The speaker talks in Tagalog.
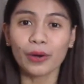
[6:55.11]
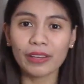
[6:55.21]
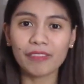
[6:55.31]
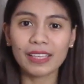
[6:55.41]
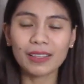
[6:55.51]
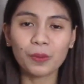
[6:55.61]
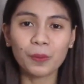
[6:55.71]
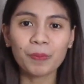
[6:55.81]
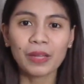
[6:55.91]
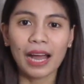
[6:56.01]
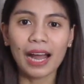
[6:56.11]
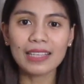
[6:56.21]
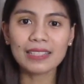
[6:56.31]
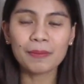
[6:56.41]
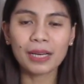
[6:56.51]
or even kung
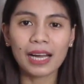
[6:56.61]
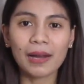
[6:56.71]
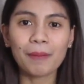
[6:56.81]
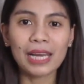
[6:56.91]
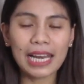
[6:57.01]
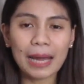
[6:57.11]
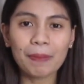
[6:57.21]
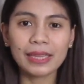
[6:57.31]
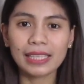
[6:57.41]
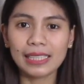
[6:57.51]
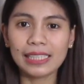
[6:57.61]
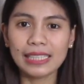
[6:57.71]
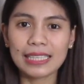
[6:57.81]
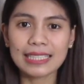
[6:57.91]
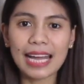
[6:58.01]
uh, sa mga malalapit na
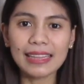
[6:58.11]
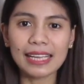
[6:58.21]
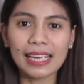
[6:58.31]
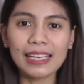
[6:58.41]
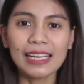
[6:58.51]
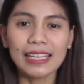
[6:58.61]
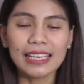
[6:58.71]
clinic sa atin,